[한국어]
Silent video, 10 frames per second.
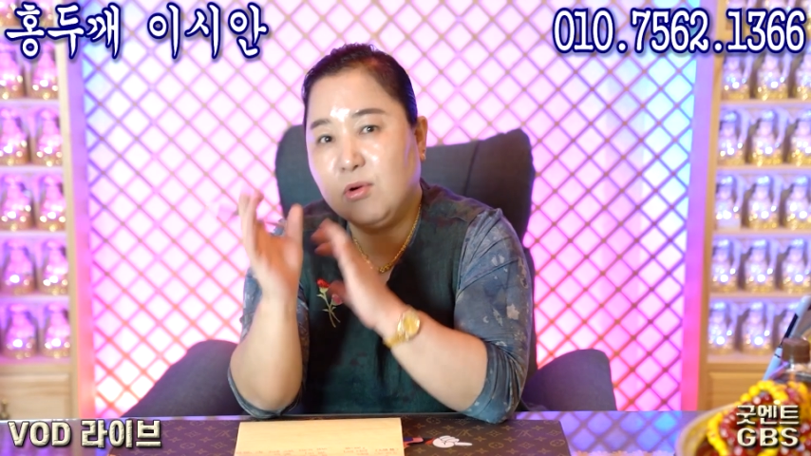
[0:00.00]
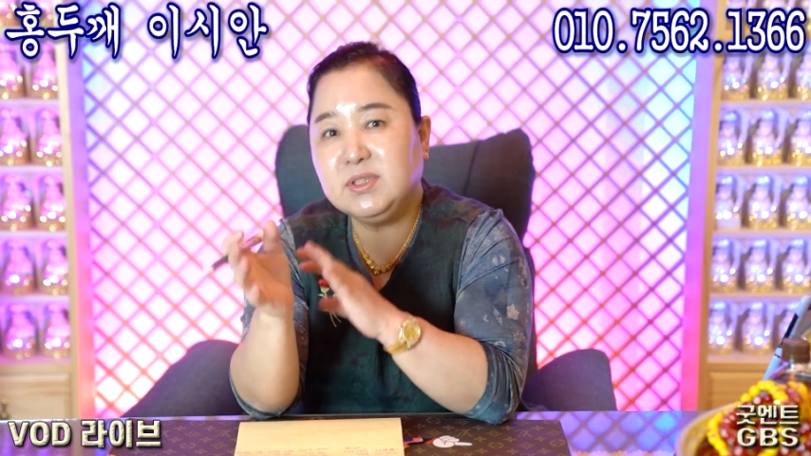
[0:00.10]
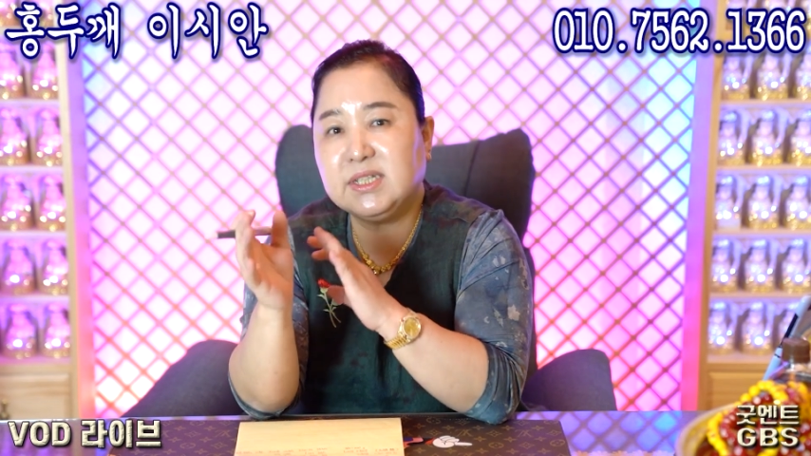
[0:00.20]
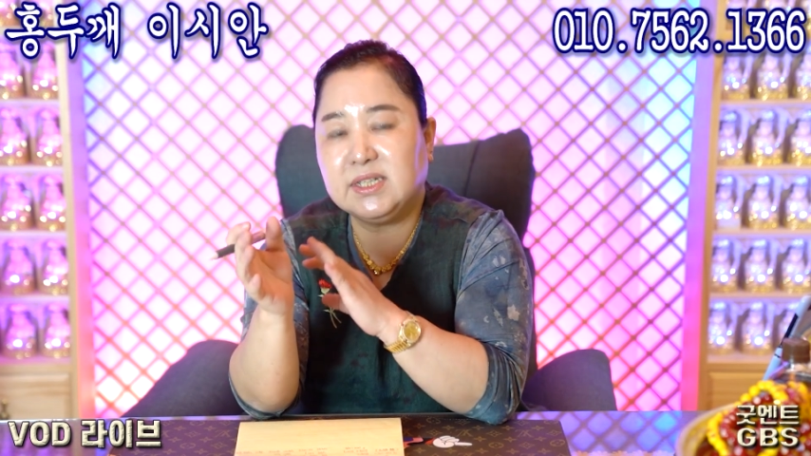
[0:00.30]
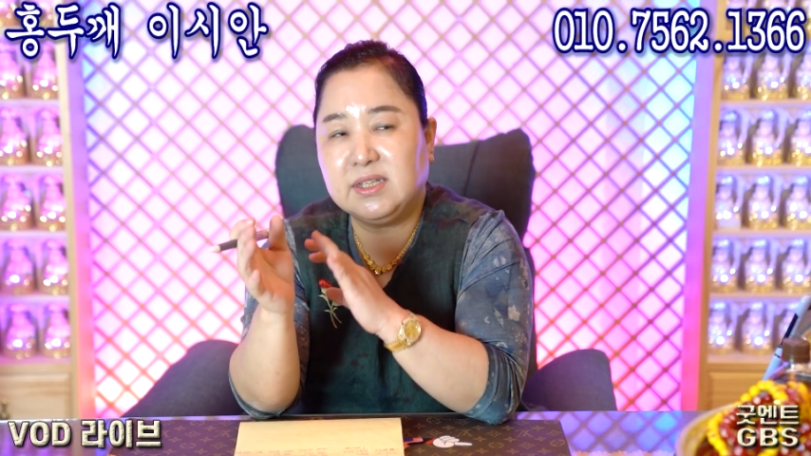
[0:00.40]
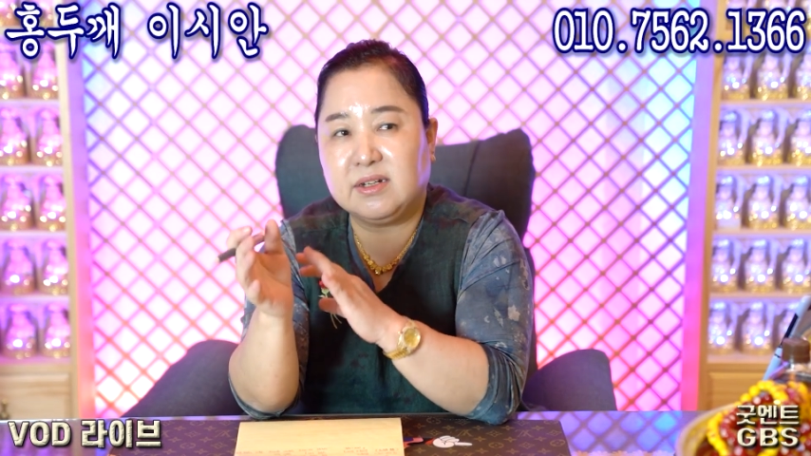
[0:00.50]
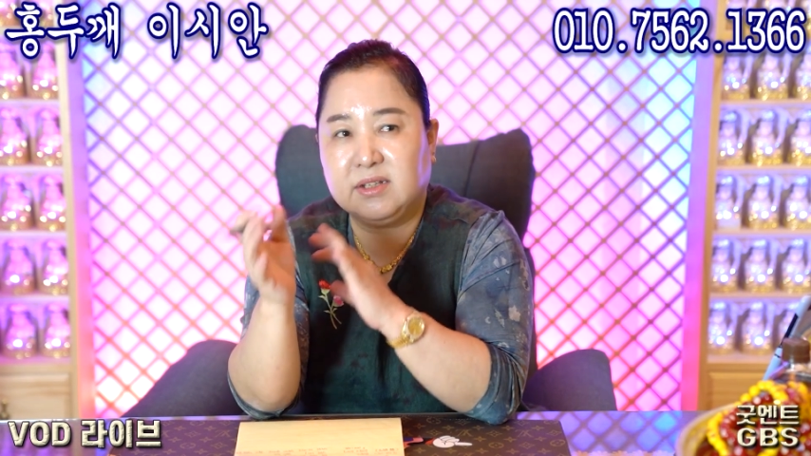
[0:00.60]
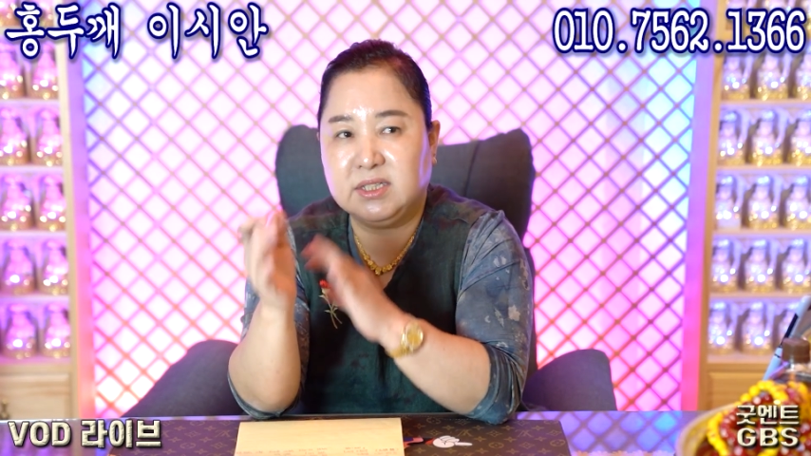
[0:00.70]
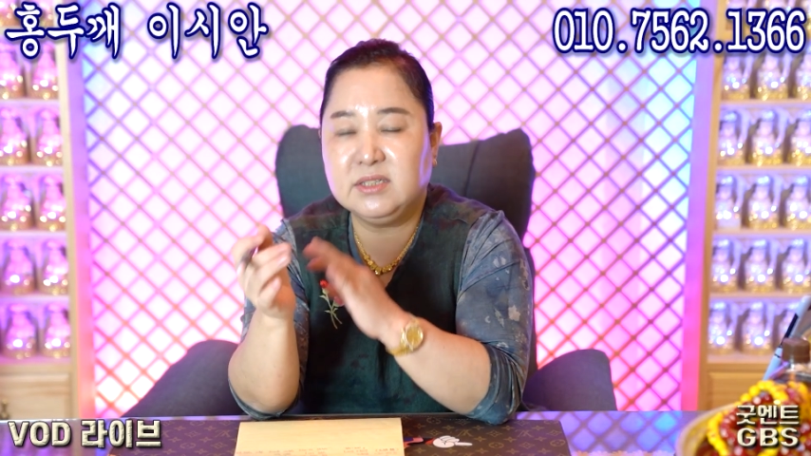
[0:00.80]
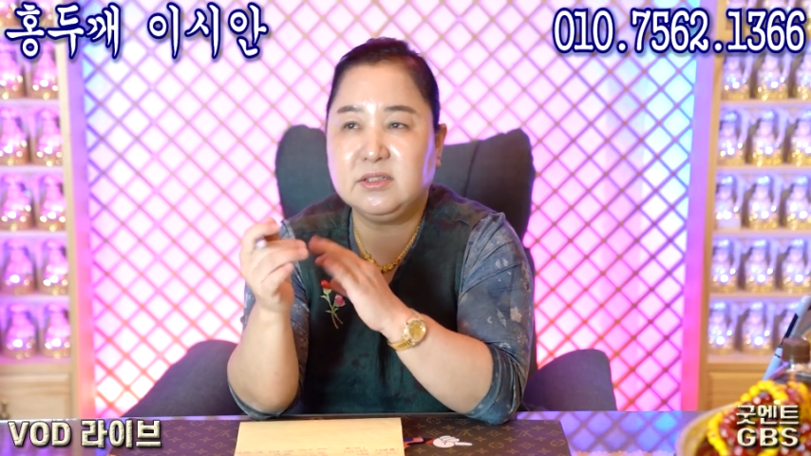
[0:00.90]
혼자 잔다
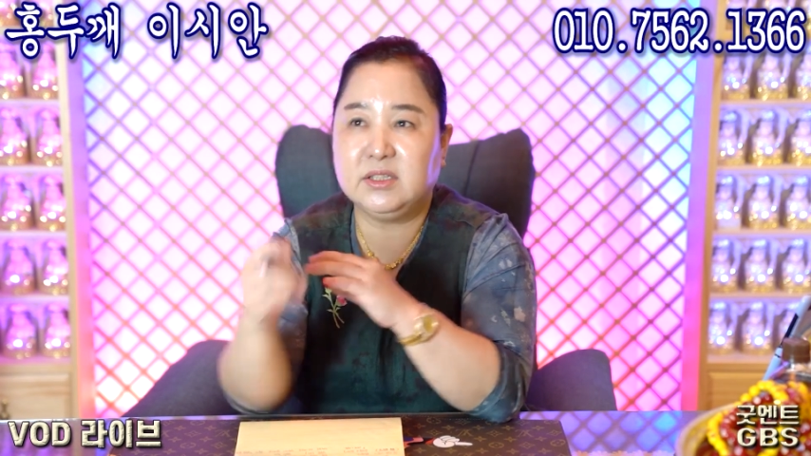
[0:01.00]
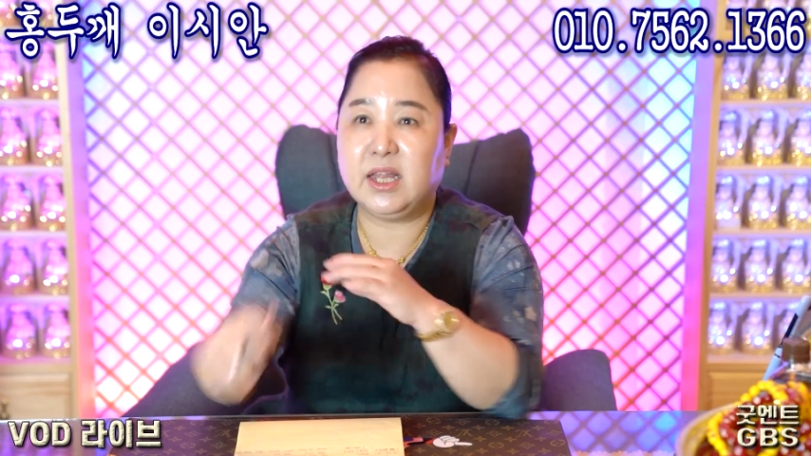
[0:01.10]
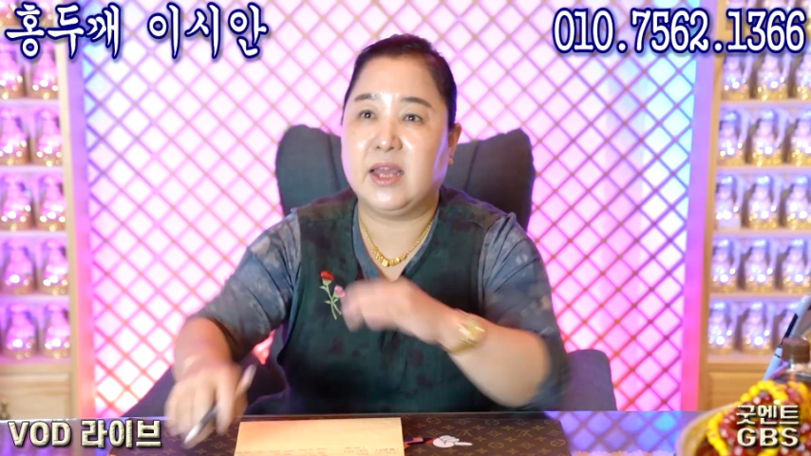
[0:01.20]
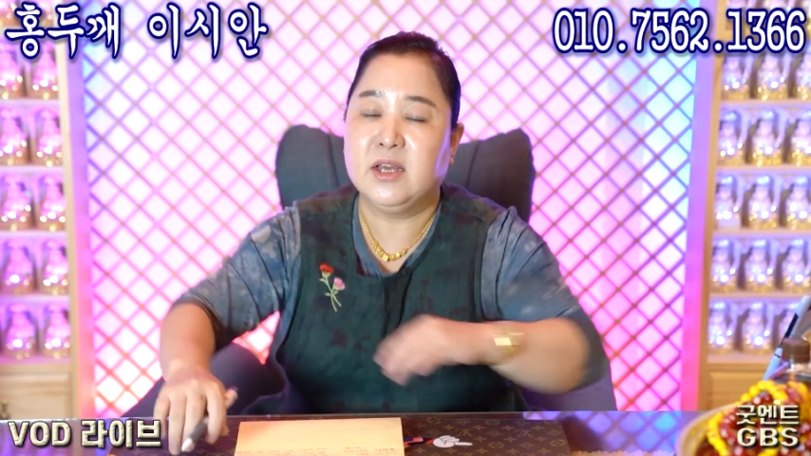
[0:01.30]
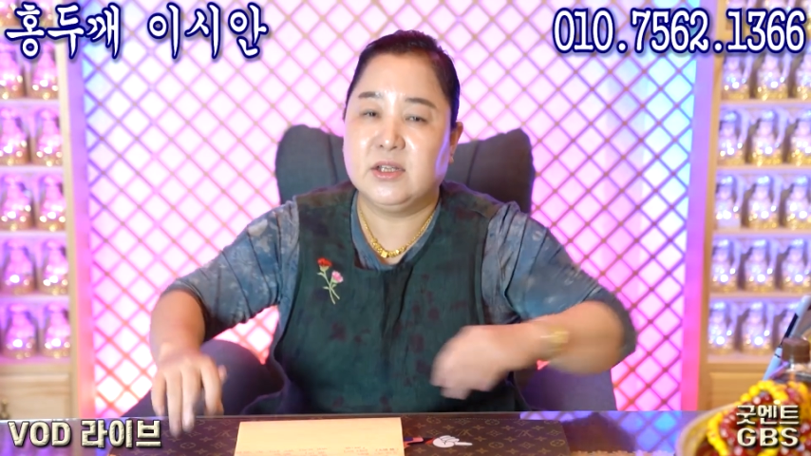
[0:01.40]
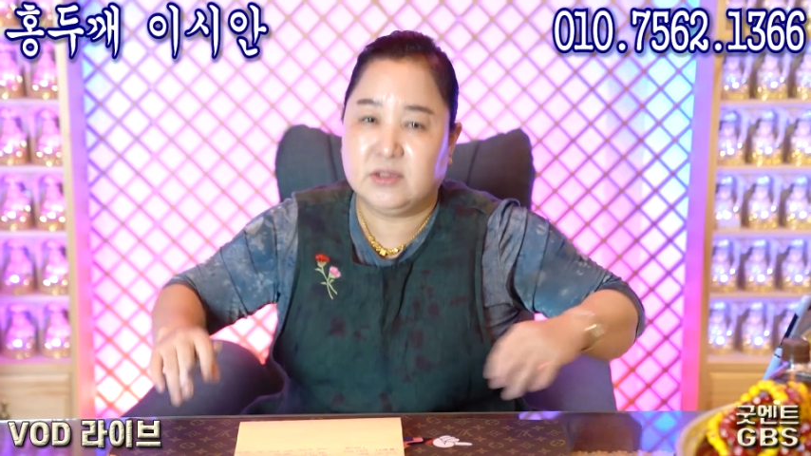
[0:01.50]
그러면 싱글인데